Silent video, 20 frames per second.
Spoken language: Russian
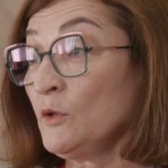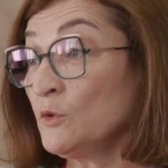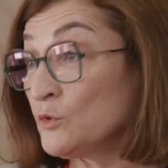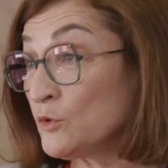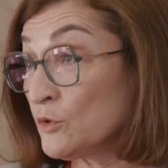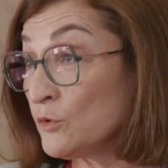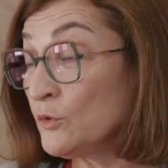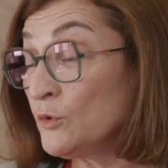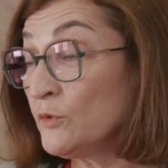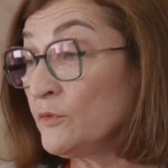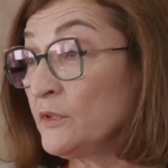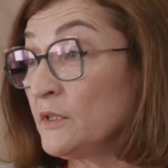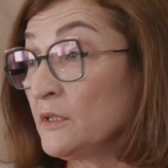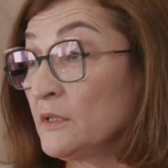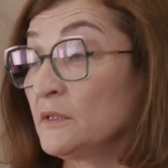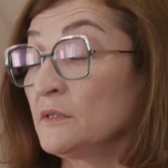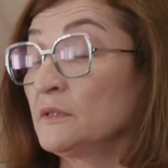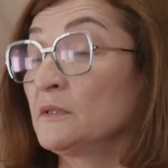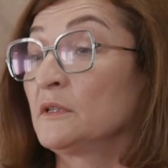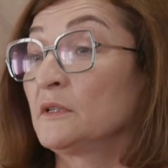
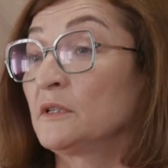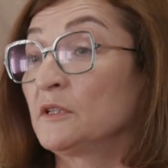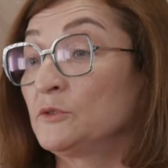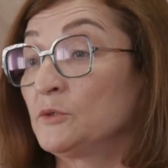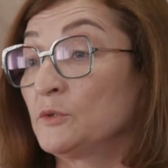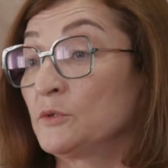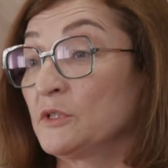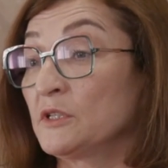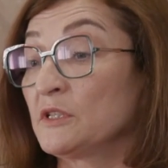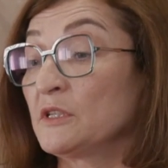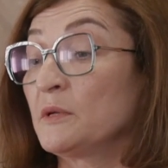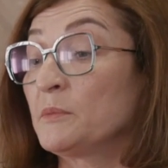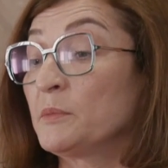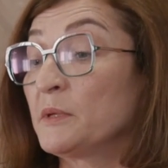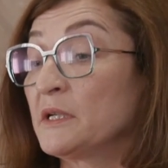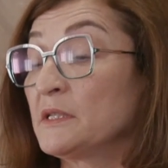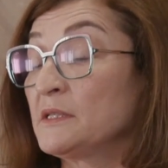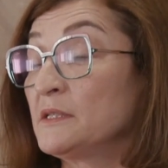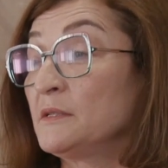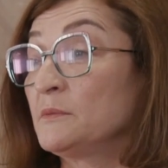условия, которые
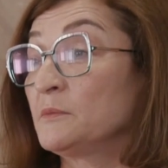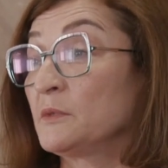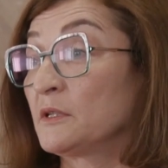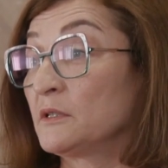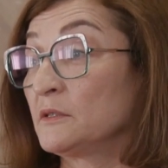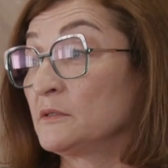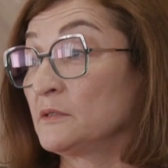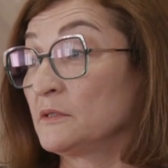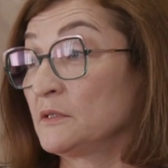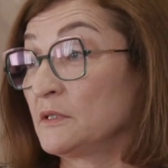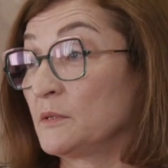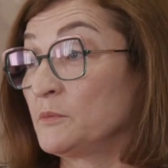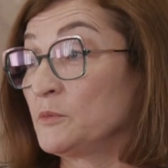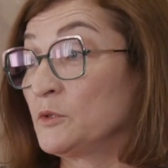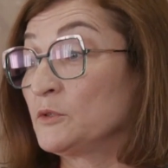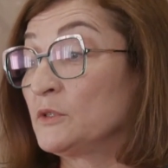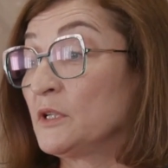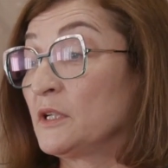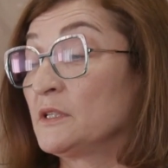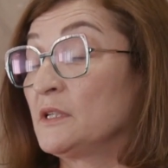необходимо
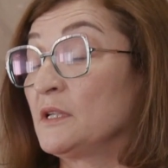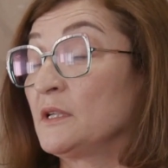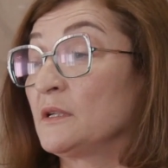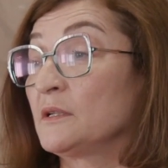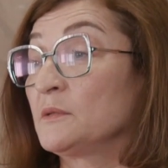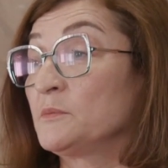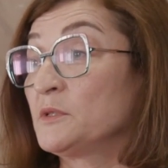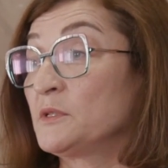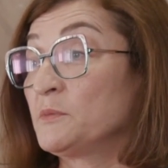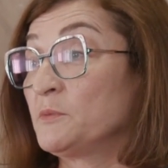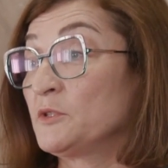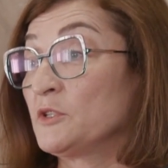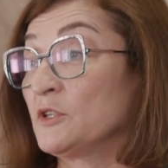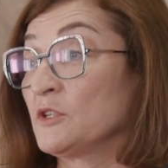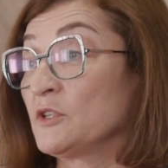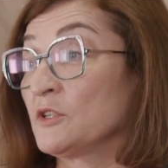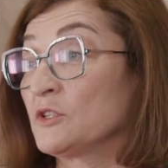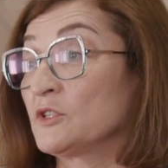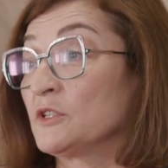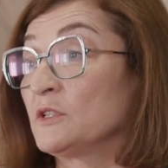соблюдать для
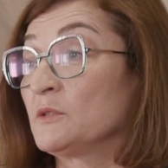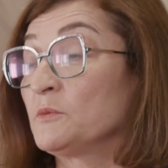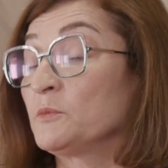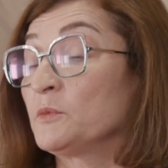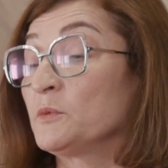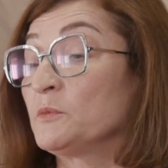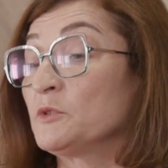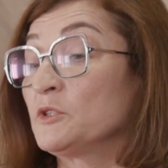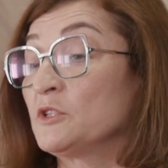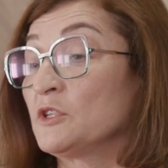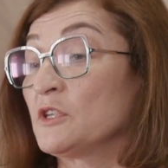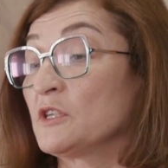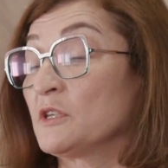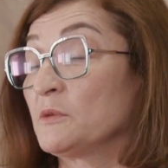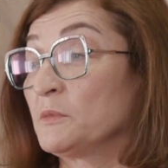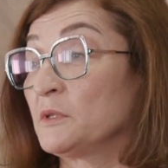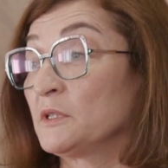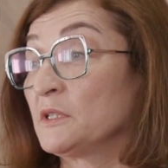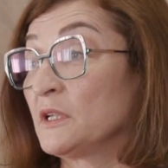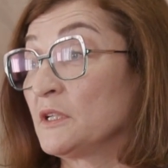обеспечения жилыми
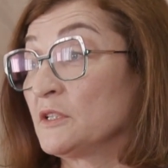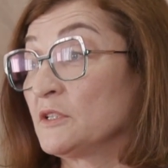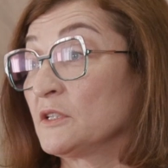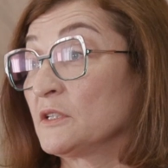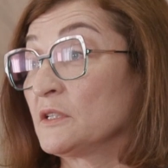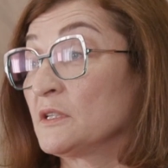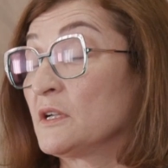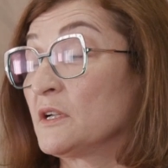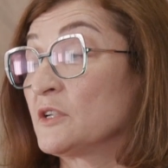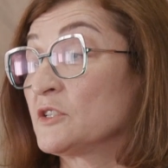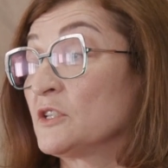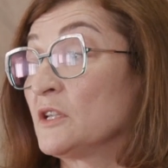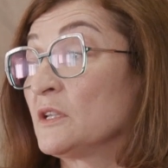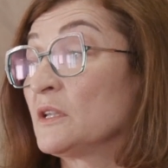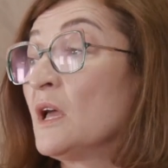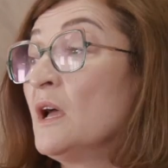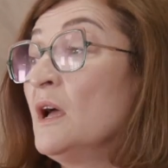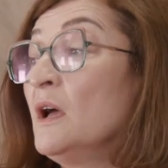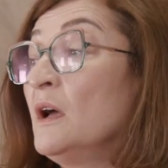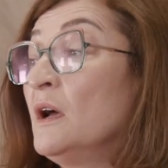помещениями данных
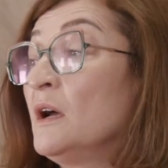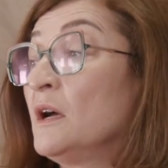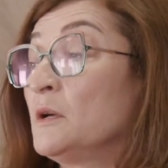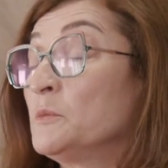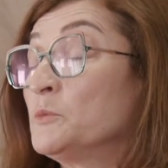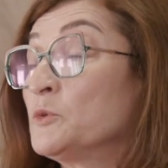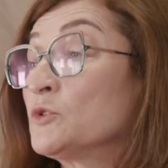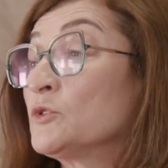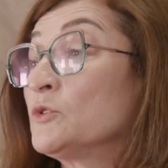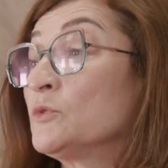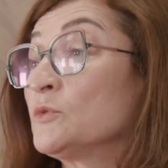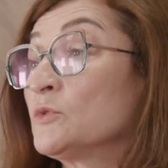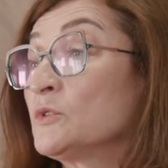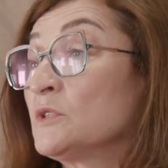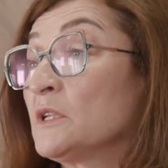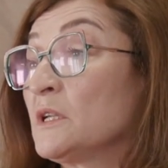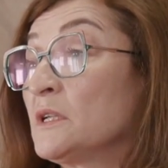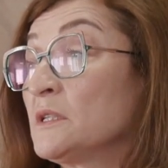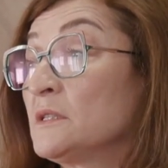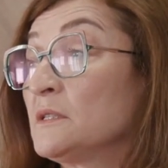граждан, можно
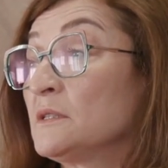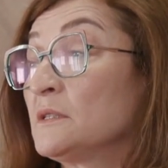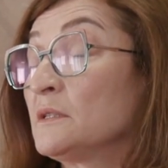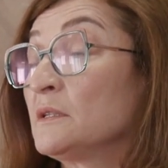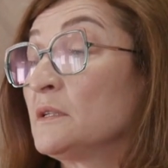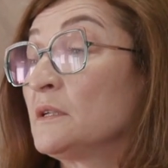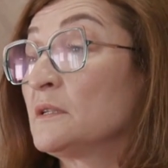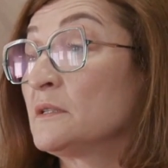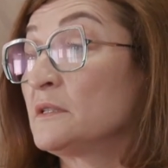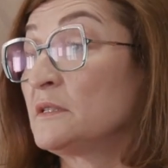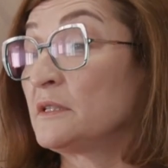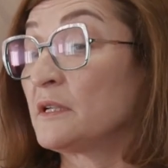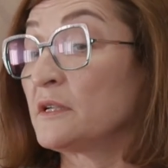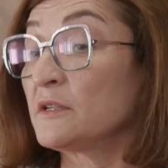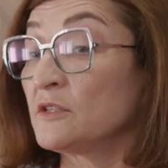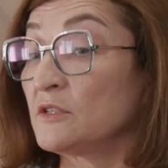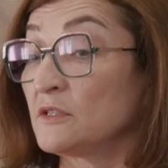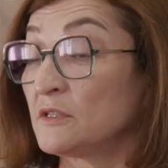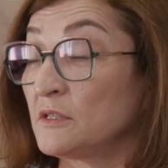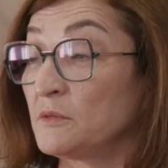узнать на
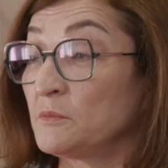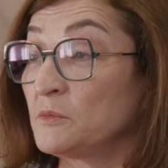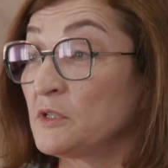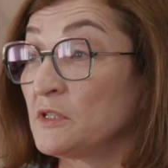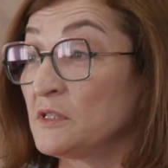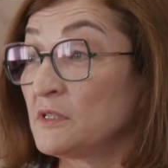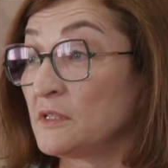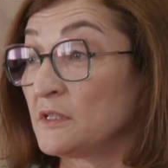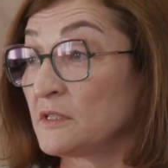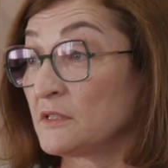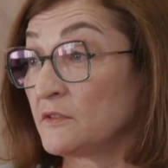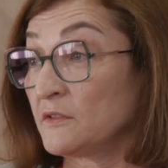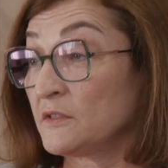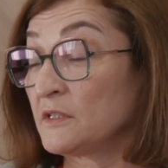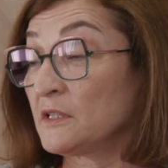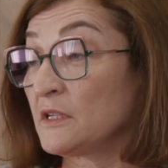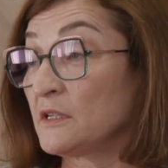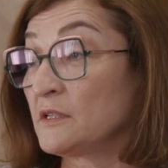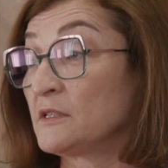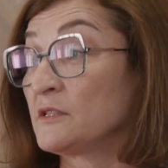странице Министерства
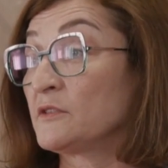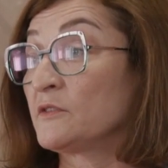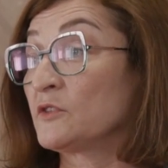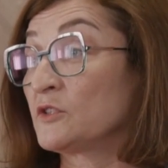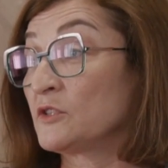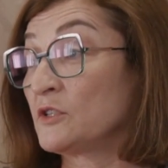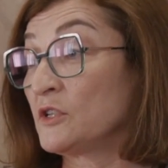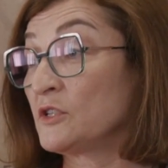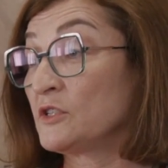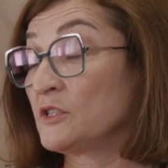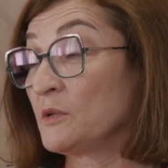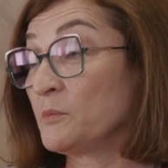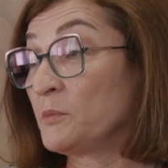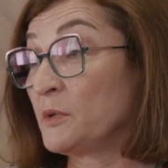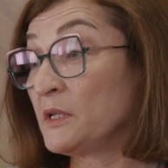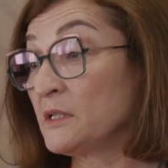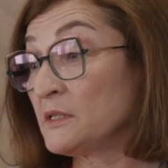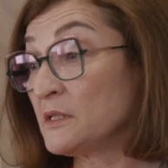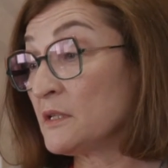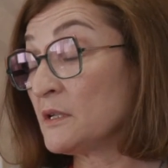строительства и жилищной
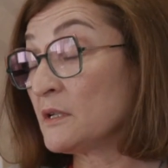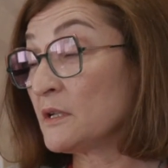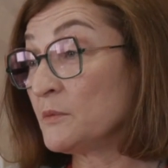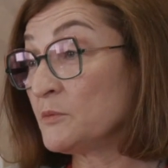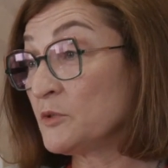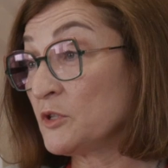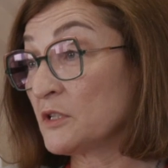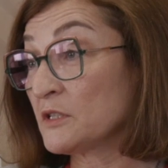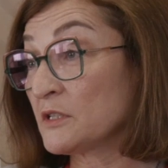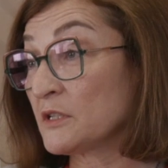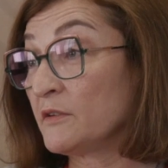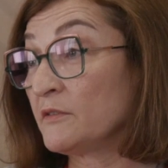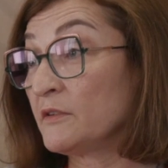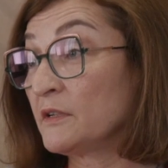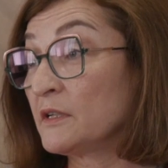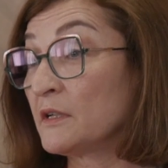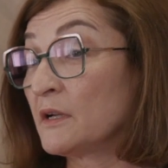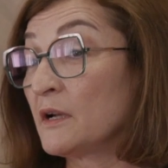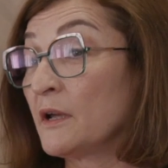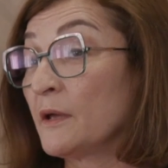политики
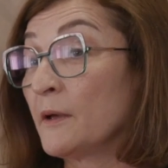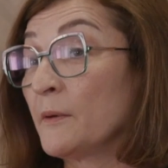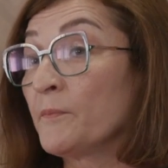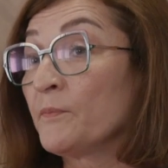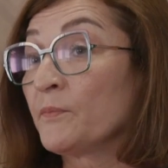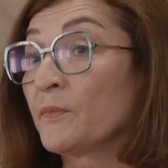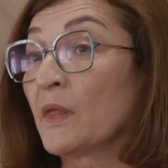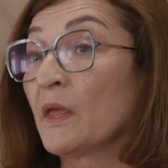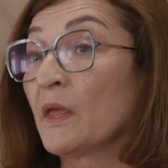Камчатского края